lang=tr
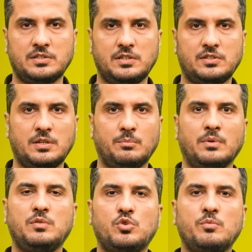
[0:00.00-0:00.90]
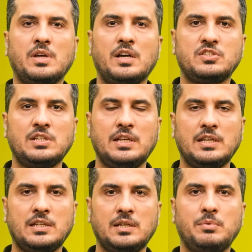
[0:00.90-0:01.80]
bahsedeceğim. Fibromiyajı ile
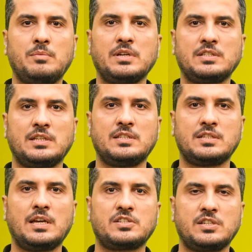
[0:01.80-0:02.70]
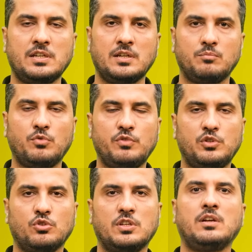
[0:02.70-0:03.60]
ilgili bilmek istediğiniz her şey bu
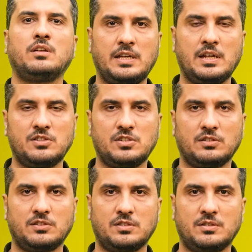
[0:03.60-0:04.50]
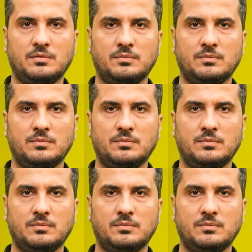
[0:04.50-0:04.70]
videoda yer alacaktır.